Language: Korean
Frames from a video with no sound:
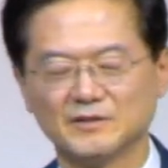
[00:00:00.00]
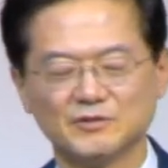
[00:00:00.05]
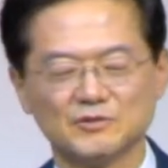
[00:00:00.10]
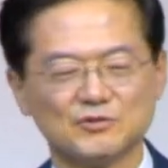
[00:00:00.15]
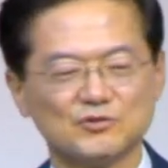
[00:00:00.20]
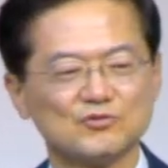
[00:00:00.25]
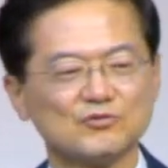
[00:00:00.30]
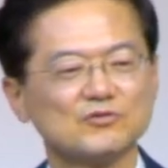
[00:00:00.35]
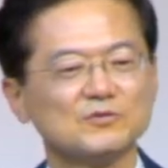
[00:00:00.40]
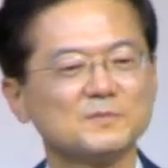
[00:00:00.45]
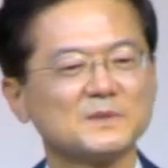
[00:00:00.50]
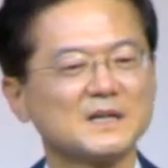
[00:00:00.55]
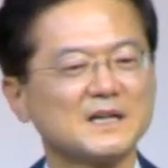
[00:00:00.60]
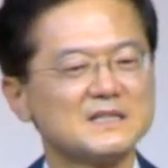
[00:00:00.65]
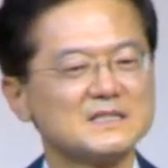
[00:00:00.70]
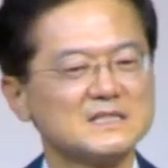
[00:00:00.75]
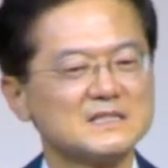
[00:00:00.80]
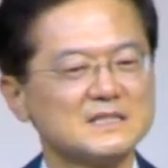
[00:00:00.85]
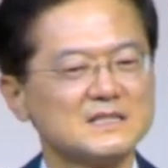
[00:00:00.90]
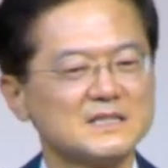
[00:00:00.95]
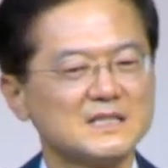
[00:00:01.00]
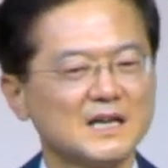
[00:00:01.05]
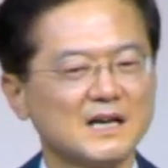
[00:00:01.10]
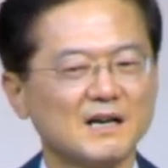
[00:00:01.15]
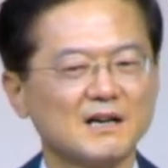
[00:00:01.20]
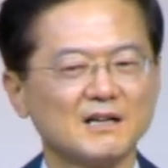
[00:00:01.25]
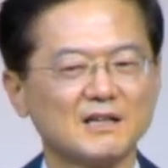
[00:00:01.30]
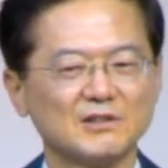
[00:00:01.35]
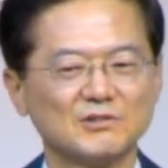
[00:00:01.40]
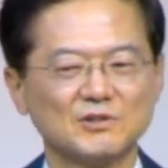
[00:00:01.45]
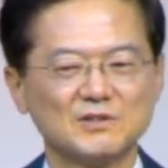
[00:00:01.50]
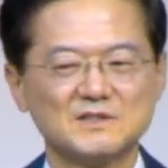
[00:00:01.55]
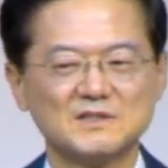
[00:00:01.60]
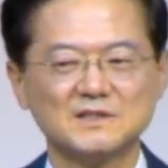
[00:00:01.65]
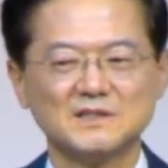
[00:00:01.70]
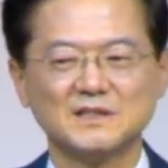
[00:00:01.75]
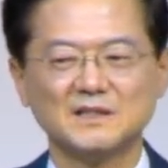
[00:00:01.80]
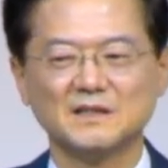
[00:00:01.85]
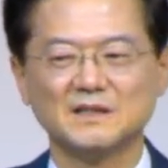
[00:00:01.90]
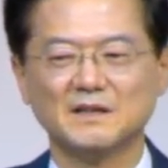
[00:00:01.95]
죽음까지 당하게
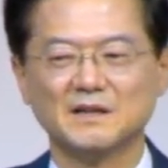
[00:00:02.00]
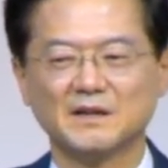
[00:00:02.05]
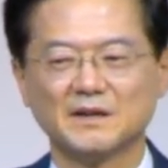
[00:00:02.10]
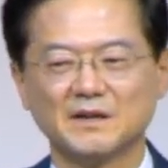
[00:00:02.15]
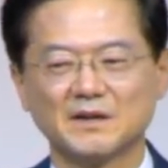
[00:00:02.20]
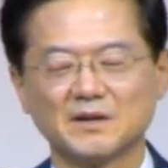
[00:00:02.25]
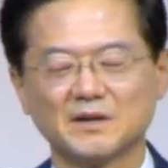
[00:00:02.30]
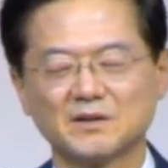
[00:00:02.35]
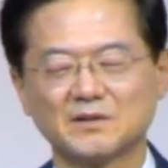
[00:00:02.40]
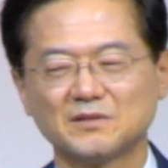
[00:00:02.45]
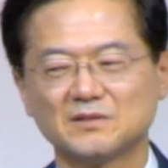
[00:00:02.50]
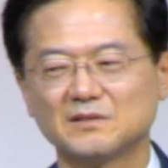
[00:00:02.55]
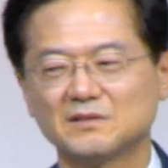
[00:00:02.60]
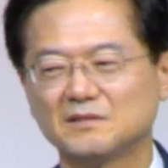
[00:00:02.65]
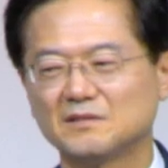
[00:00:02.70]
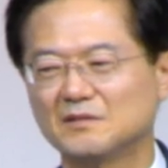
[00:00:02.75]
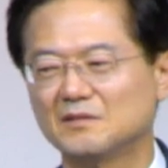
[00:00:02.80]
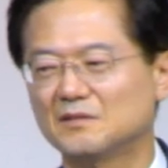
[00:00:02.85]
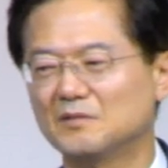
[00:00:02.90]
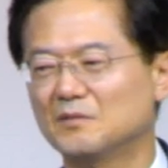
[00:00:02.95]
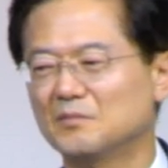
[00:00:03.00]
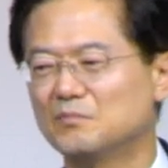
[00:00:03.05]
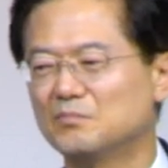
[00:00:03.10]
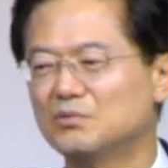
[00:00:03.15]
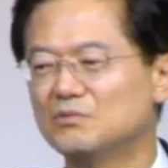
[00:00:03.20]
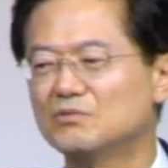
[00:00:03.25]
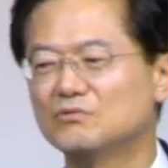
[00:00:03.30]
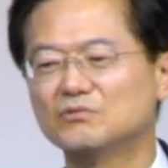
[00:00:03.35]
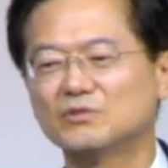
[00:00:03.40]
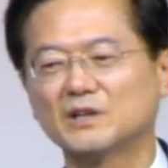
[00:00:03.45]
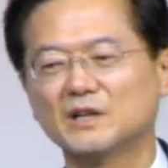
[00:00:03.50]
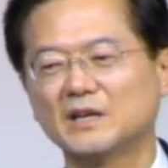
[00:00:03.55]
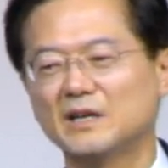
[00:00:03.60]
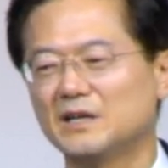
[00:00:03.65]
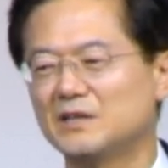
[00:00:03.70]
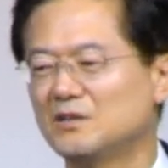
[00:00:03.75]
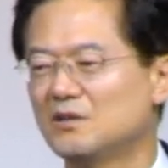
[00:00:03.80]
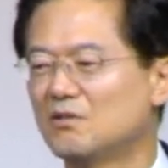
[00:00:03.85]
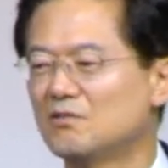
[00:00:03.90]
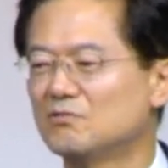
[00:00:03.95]
됐으니 그는
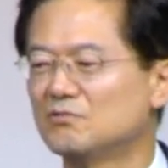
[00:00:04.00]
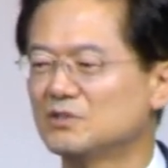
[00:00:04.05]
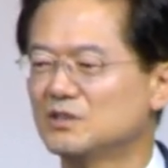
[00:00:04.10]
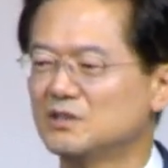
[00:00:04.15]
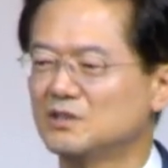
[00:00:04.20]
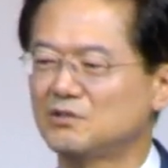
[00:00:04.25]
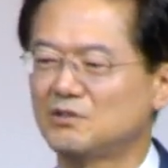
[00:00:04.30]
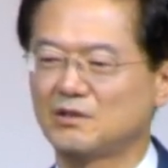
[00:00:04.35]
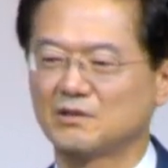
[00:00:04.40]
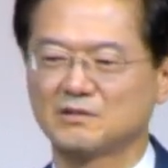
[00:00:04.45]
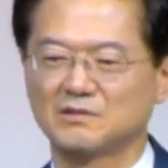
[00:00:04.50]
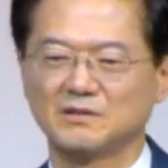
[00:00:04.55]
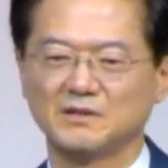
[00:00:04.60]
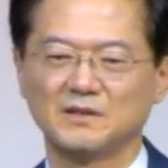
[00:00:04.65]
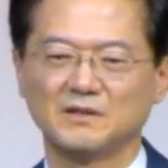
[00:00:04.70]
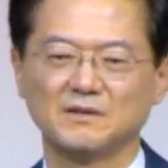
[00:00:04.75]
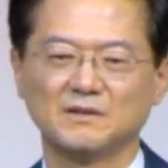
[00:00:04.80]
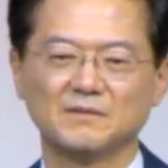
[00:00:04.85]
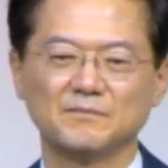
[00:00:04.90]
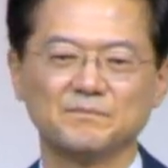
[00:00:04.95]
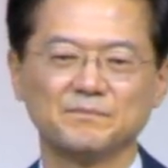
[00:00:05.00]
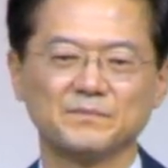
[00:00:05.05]
불굴의 영웅이 된 거예요.